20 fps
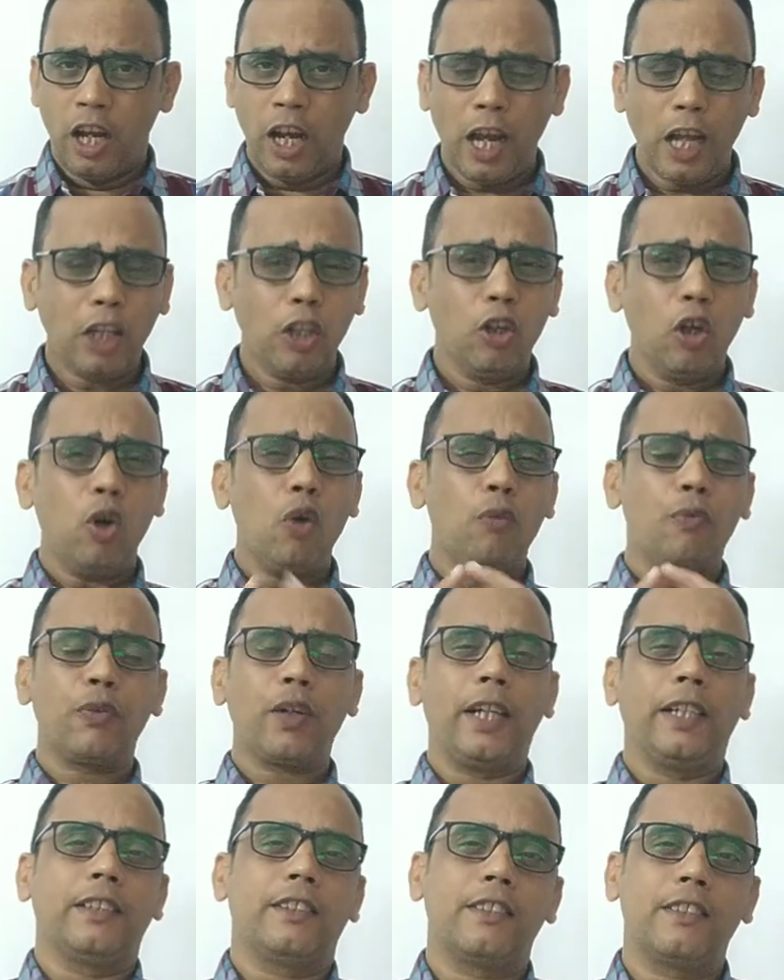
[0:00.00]
हेलो
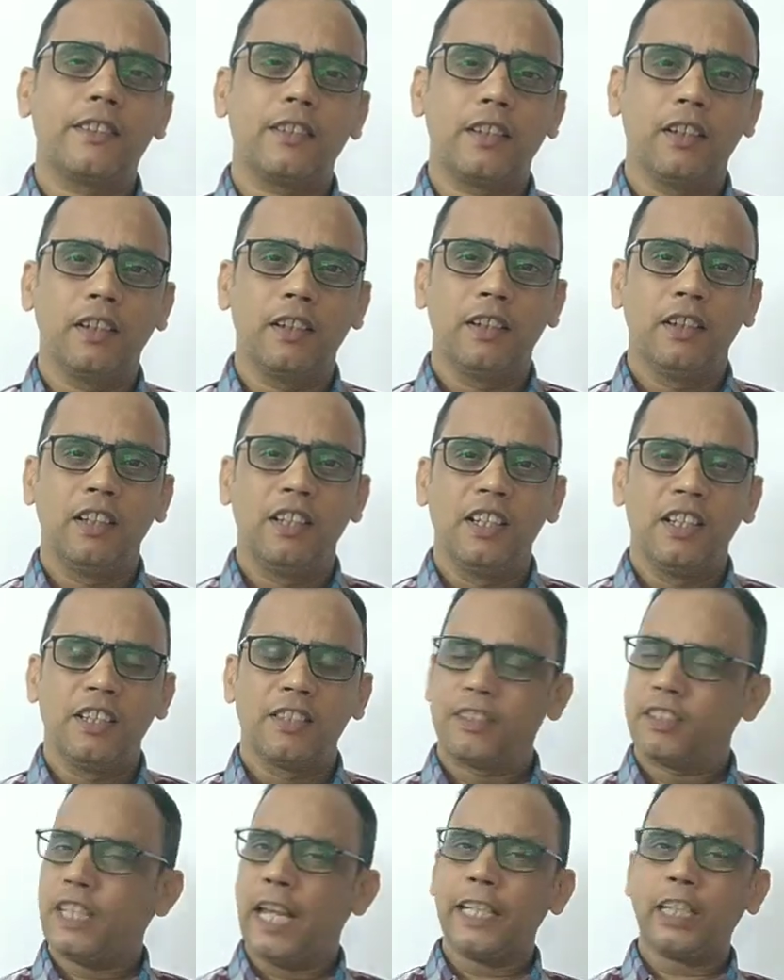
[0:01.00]
फ्रेंड्स
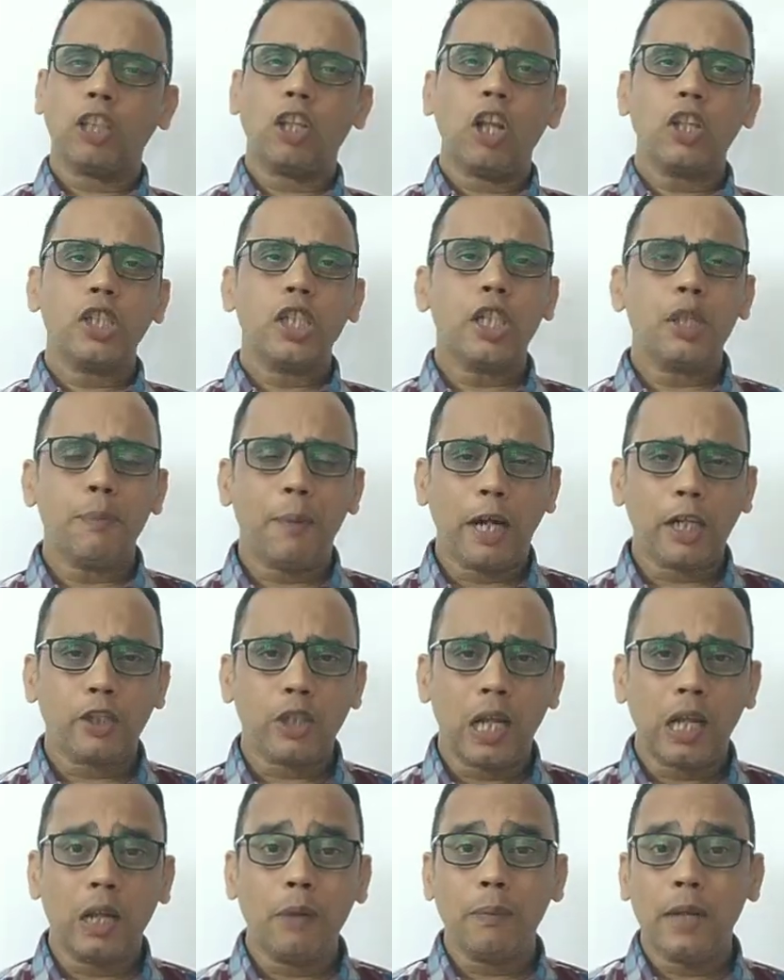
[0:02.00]
साइकोलॉजी की
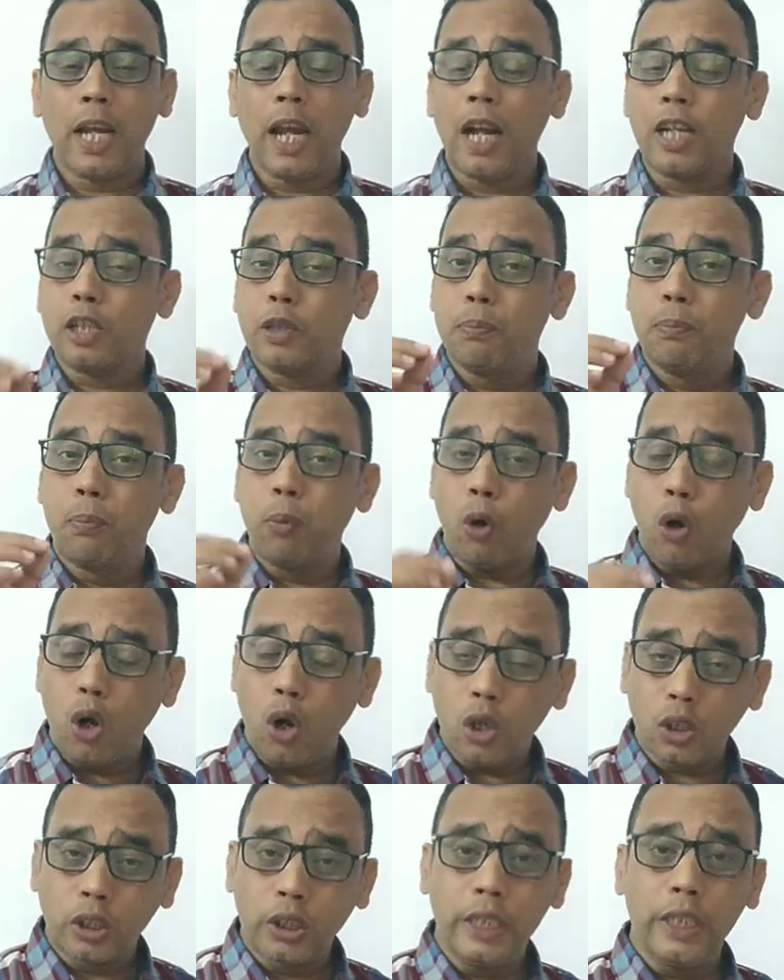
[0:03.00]
पाठशाला में आज
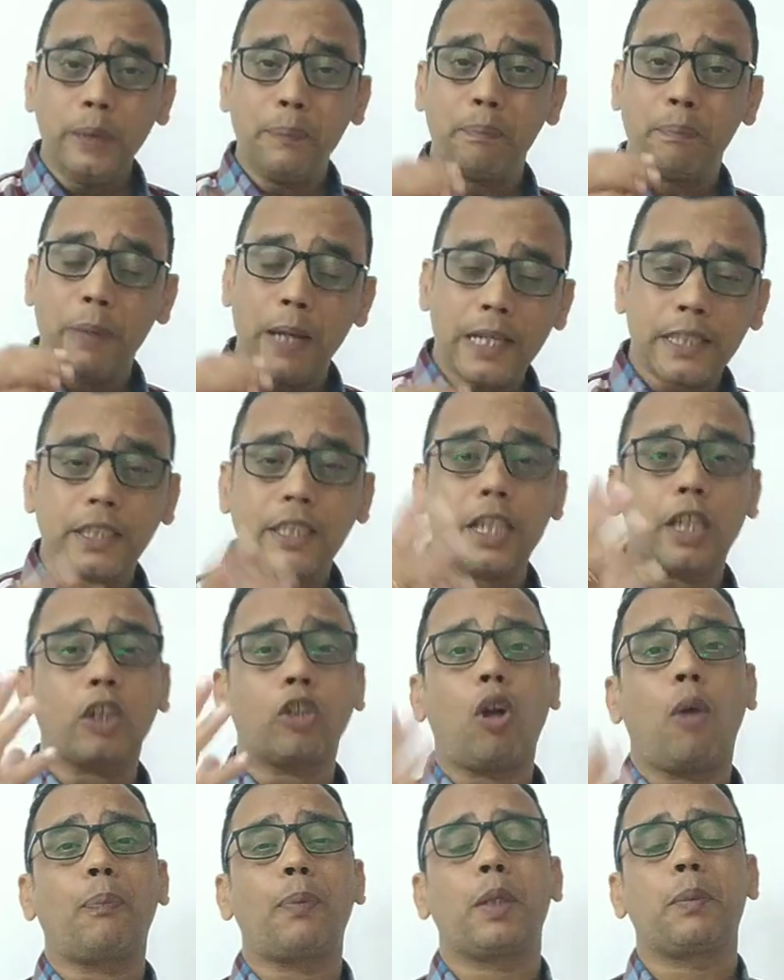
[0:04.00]
बहुत ही
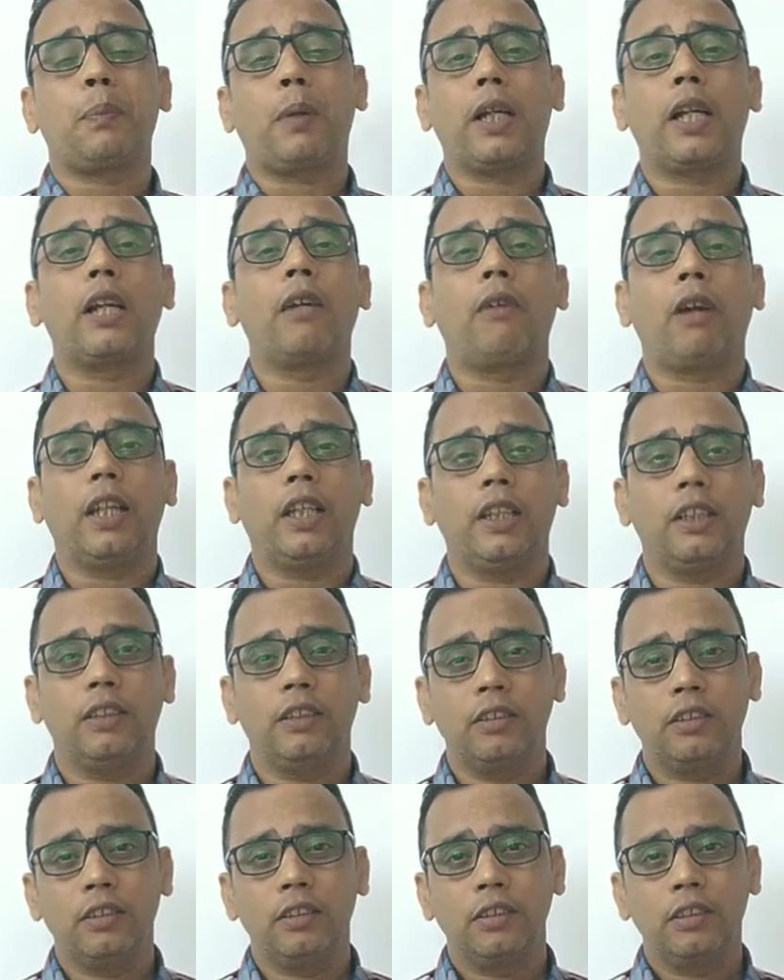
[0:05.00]
बेसिक टॉपिक पढ़ने वाले
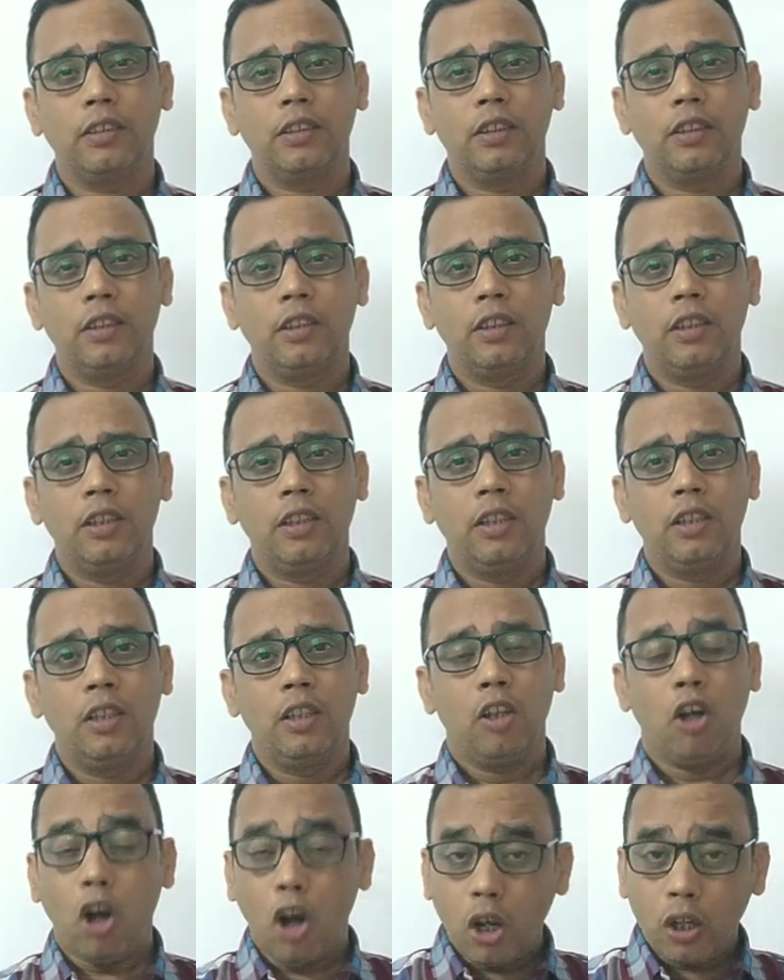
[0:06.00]
हैं
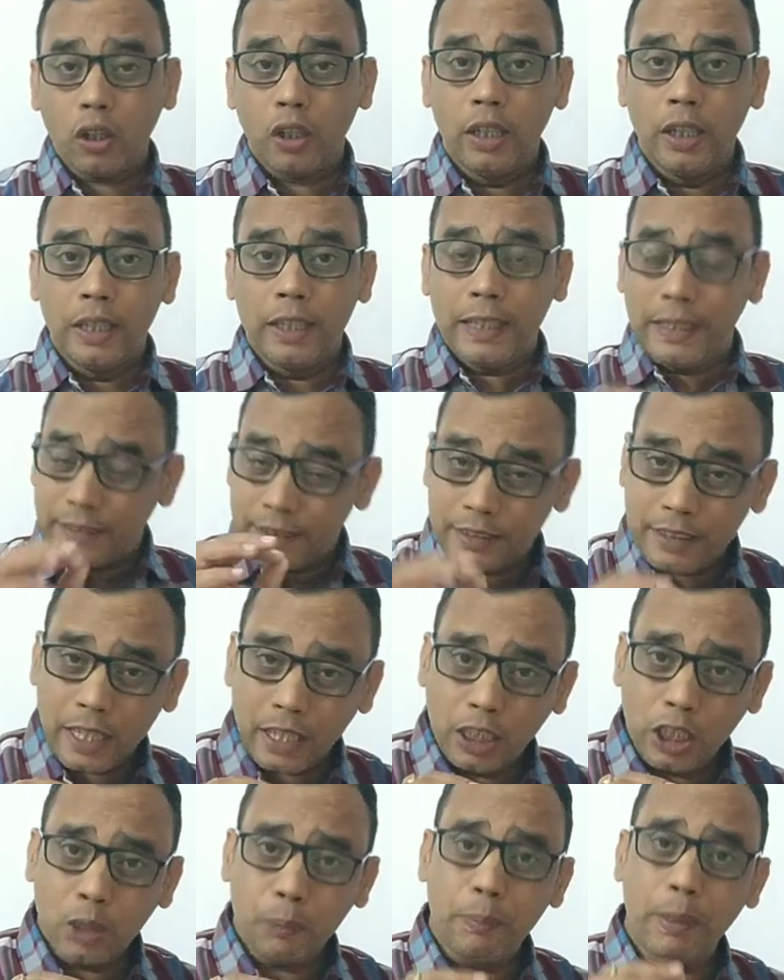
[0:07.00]
और इससे
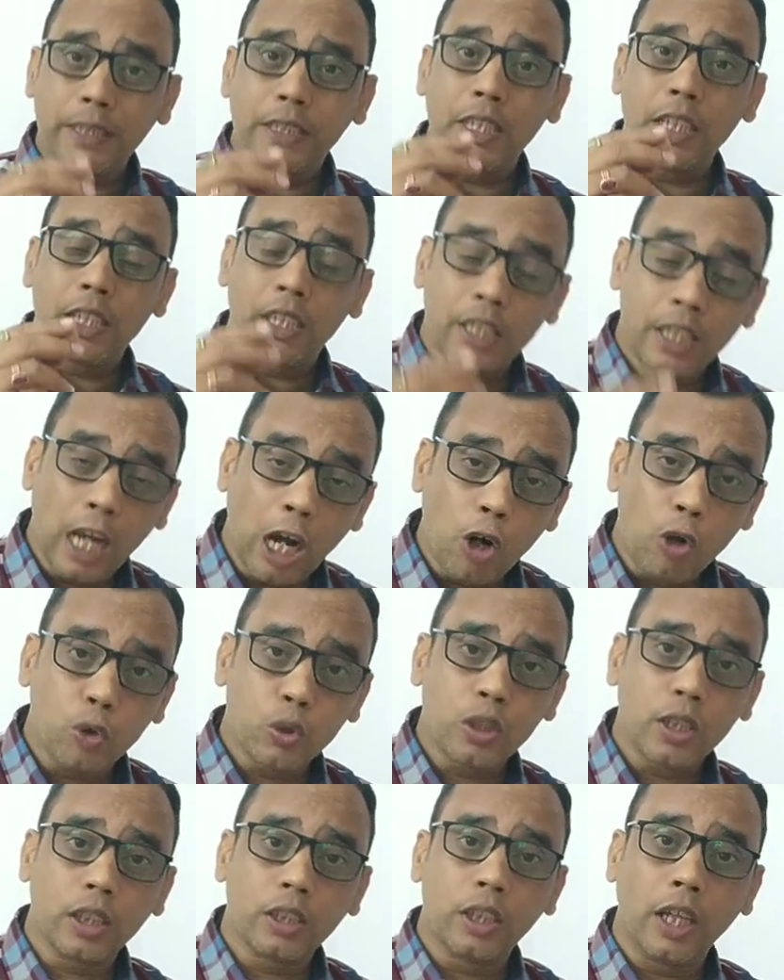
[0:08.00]
अधिक बेसिक क्या
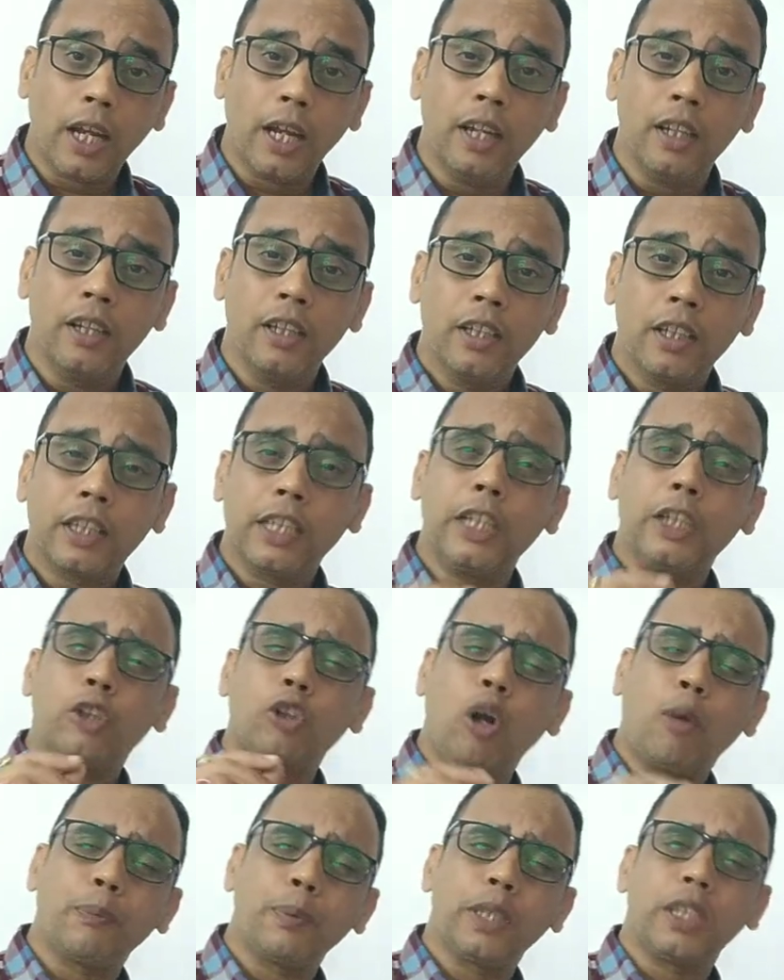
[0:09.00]
हो सकता है कि
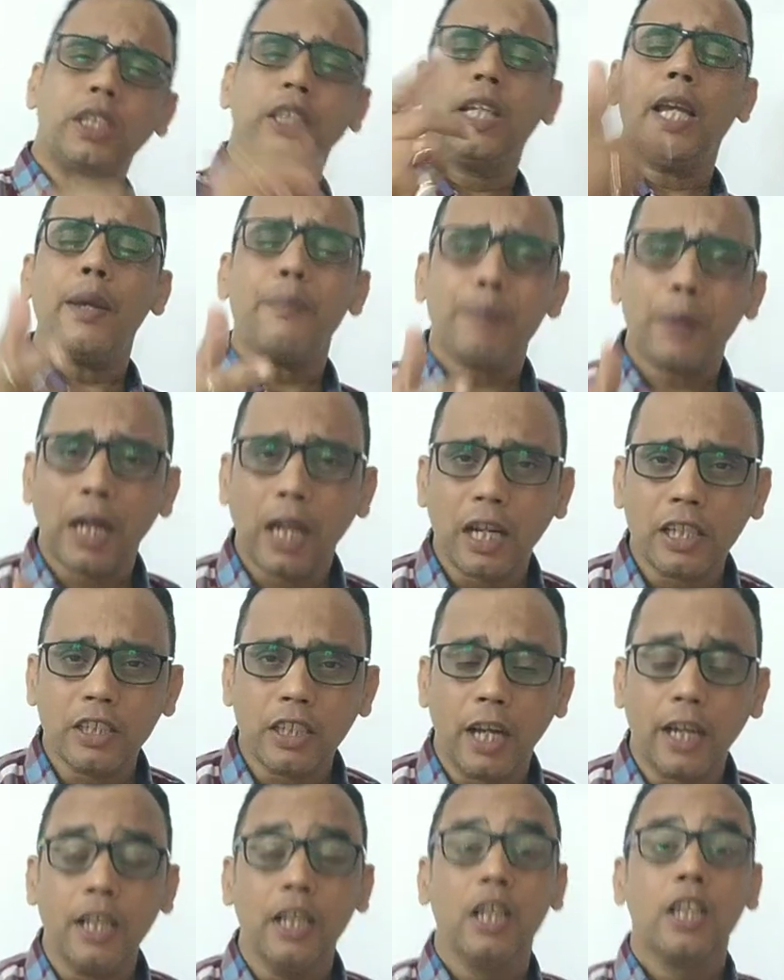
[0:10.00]
टॉपिक ये पढ़ा
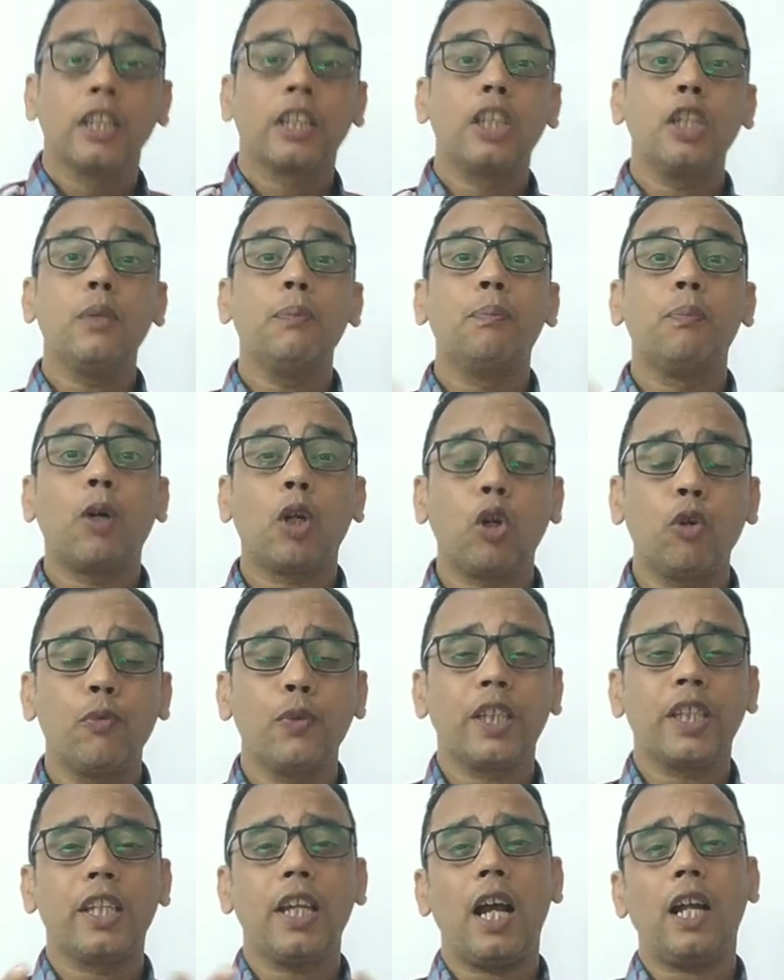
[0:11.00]
जाए कि
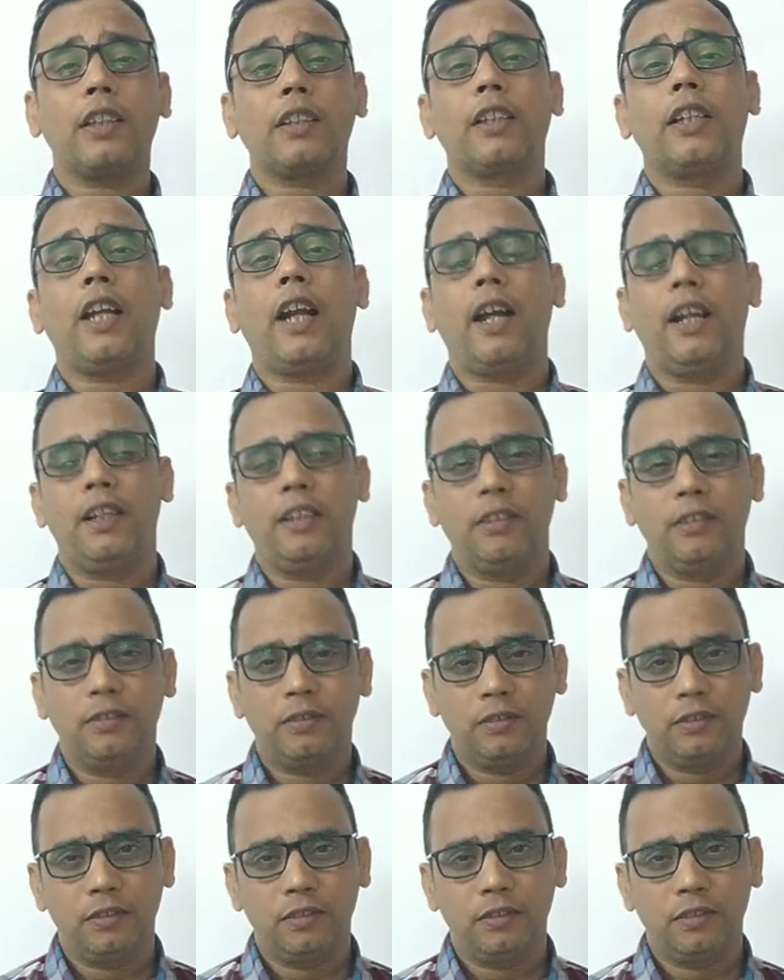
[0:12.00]
मनोविज्ञान क्या है